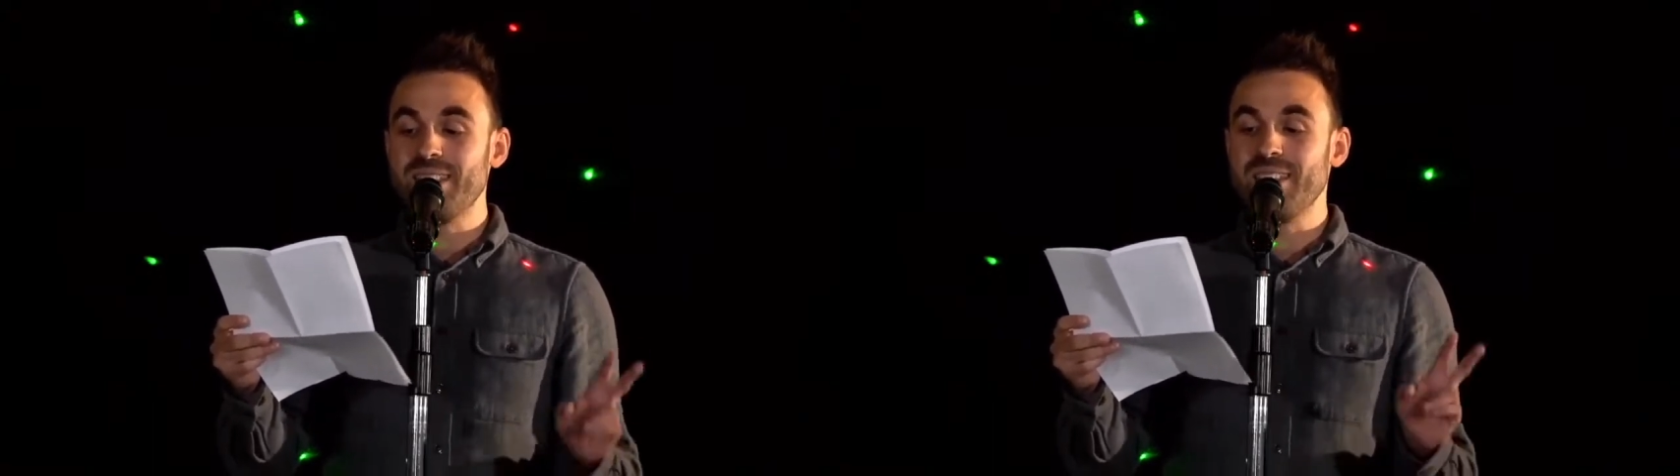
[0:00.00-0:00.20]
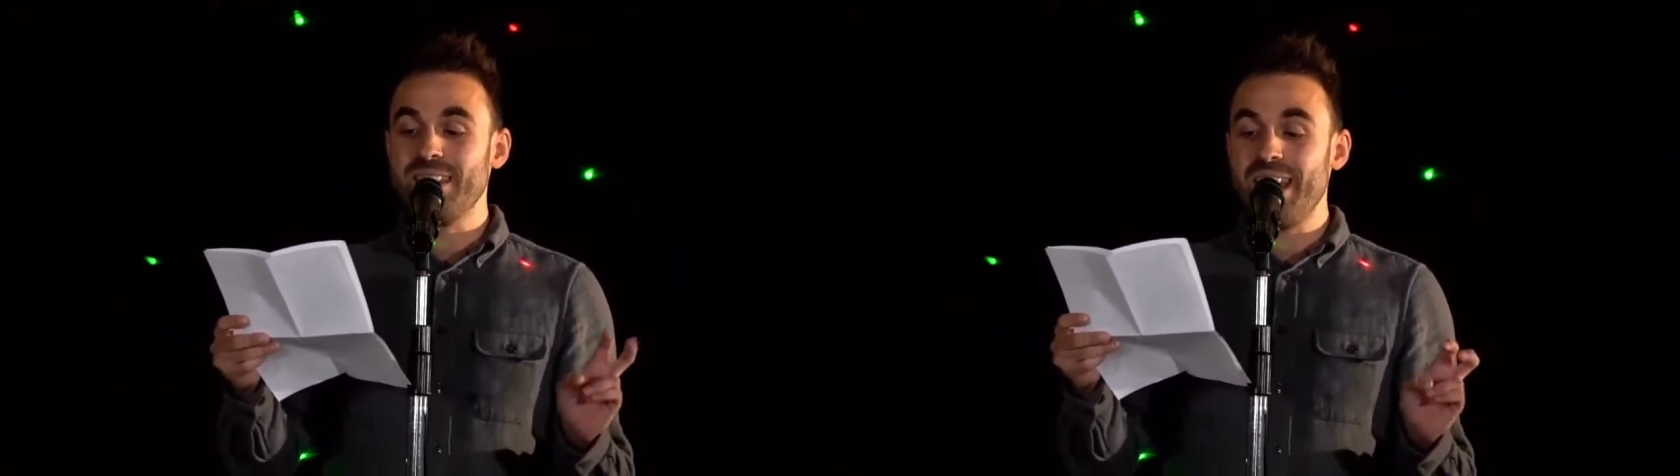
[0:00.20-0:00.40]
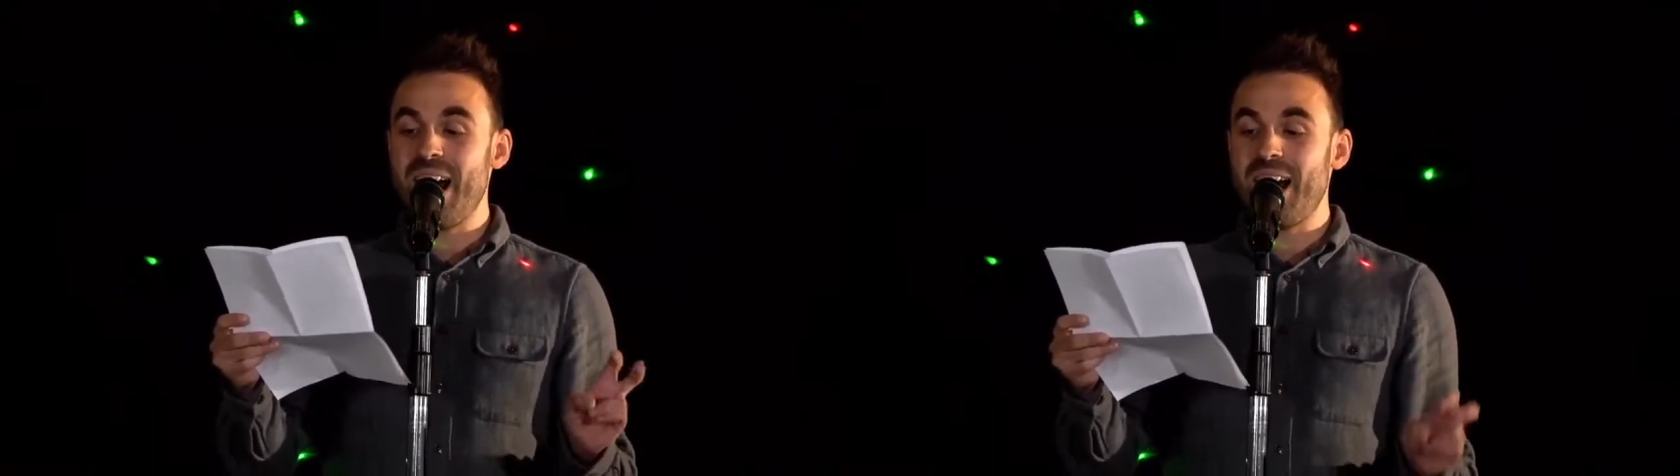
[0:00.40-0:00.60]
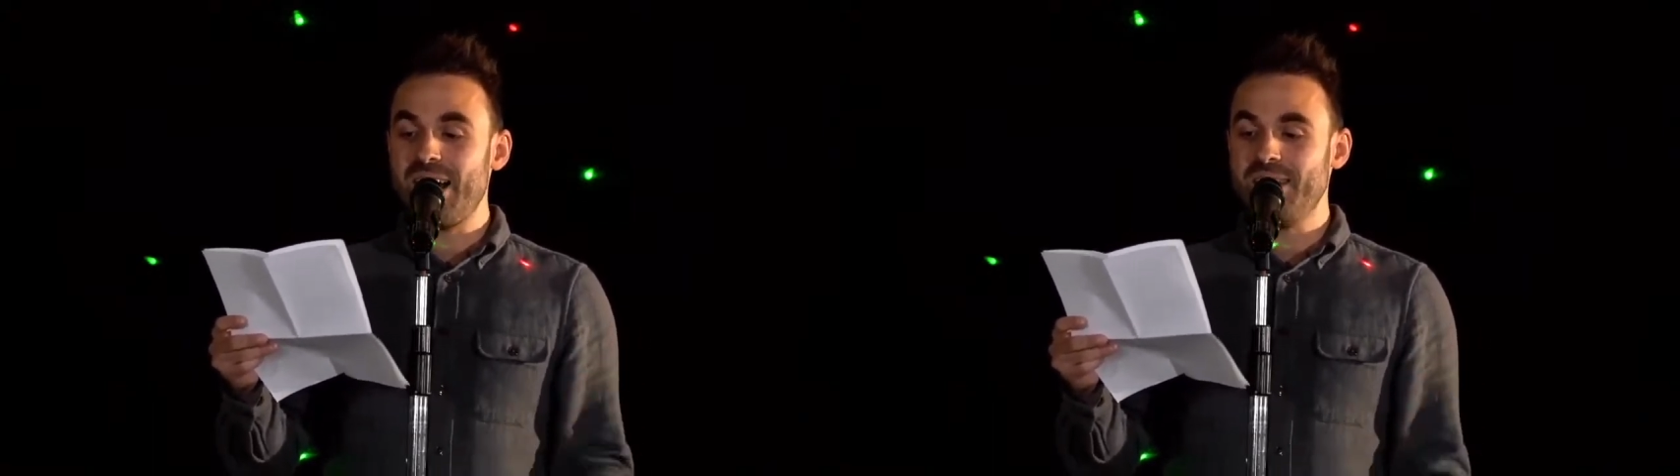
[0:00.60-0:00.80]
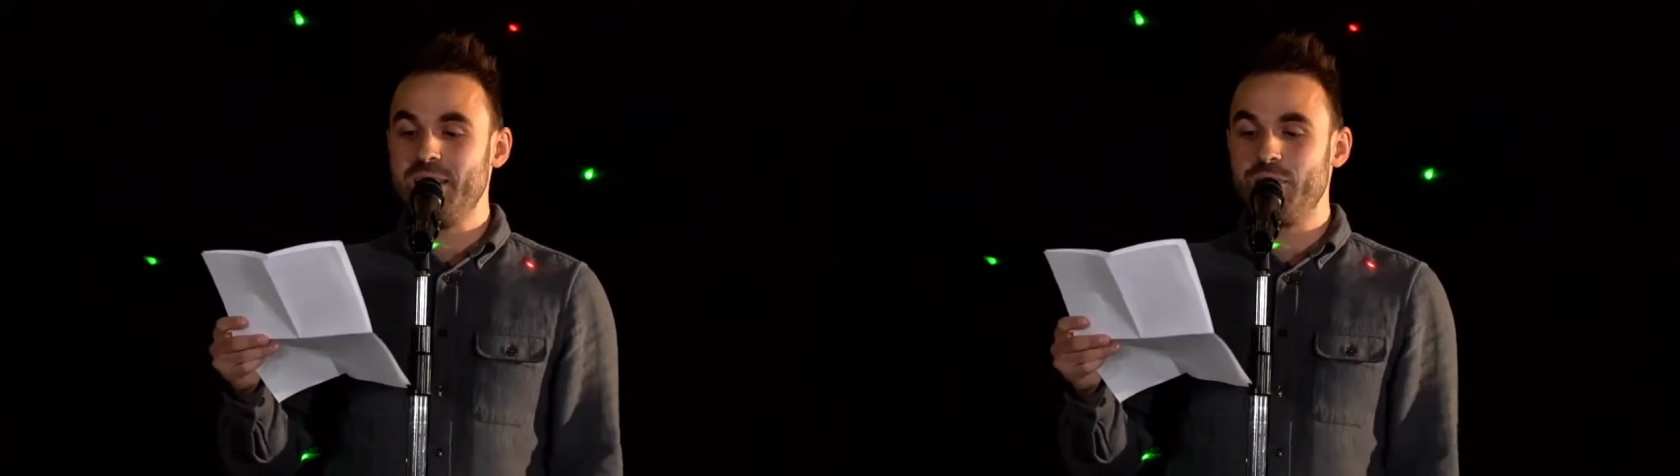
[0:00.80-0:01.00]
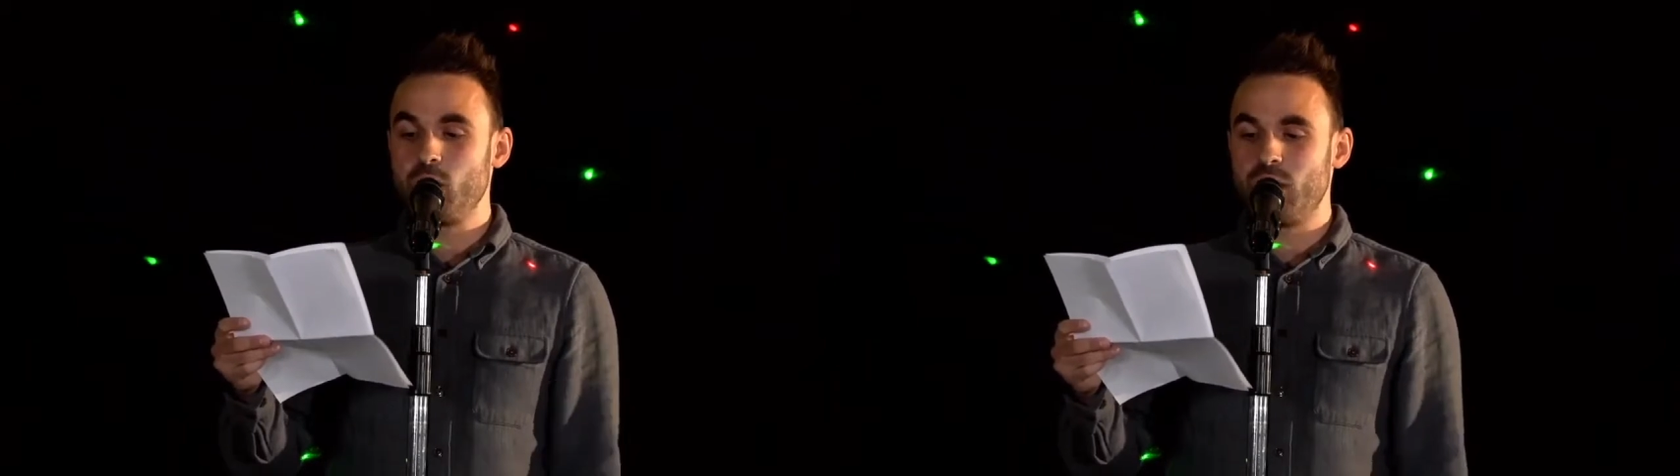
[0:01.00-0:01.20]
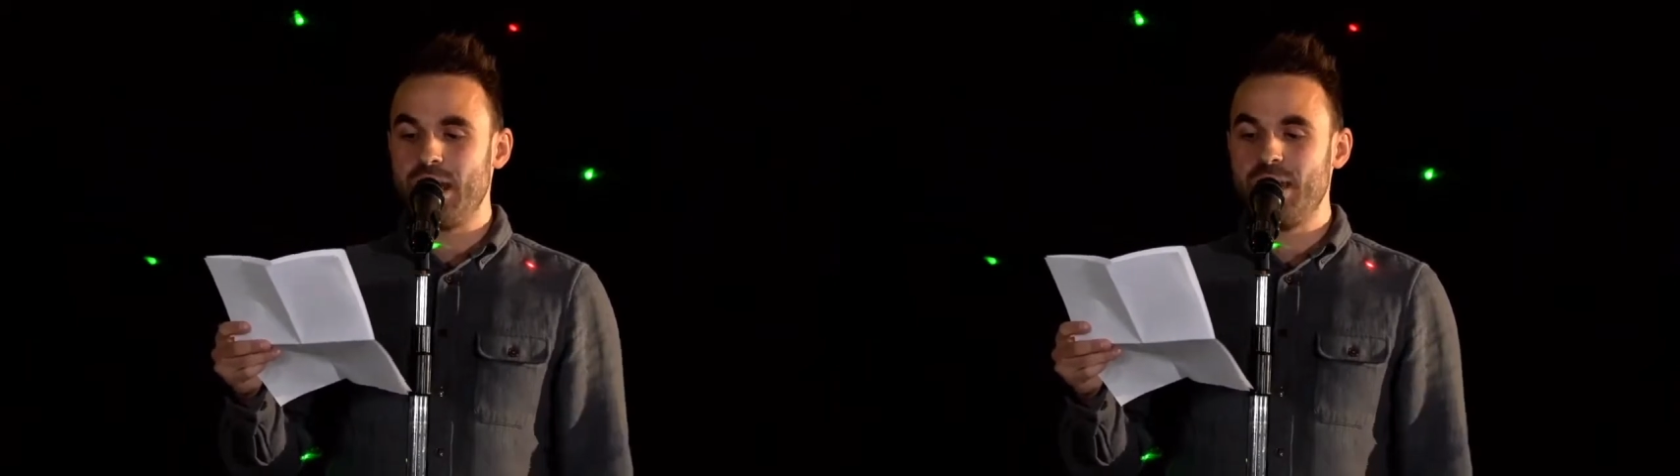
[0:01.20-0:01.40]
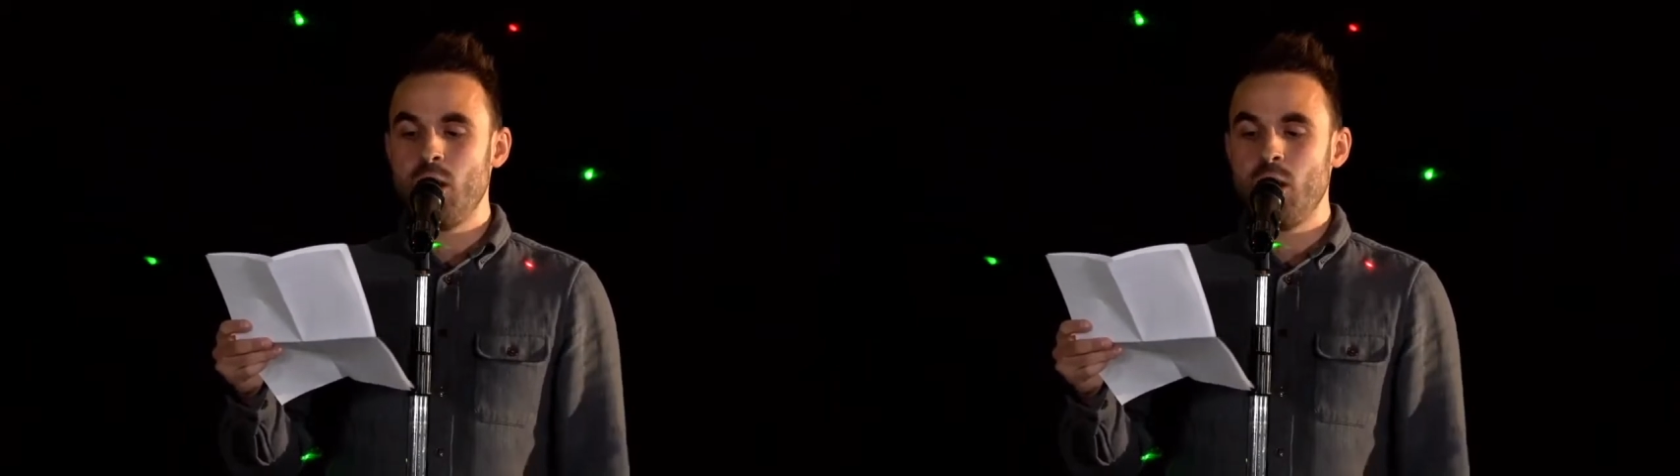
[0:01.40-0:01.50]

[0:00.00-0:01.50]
nachhaltig verstehen